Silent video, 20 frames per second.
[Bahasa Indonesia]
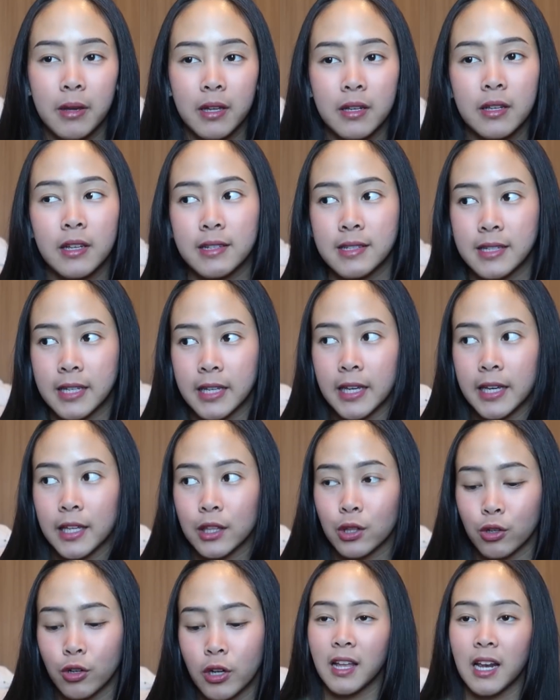beginner ski
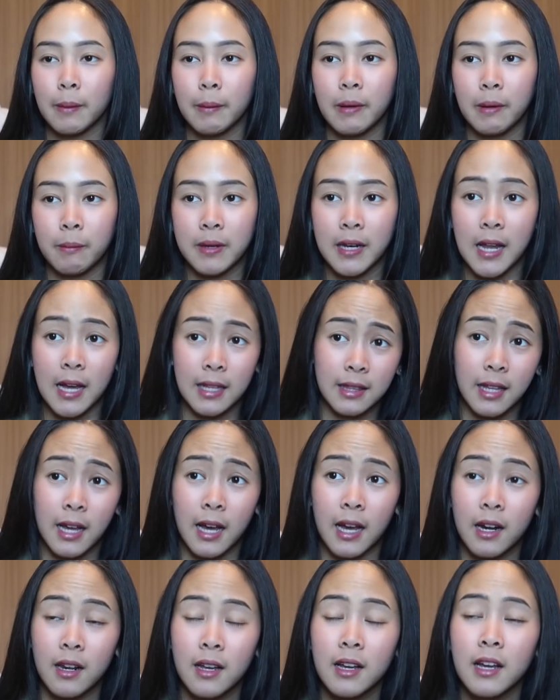gitu yang lebih
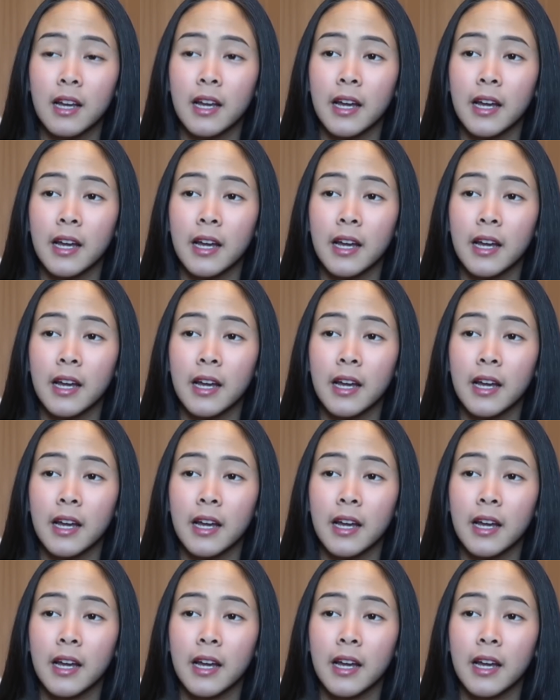mendatar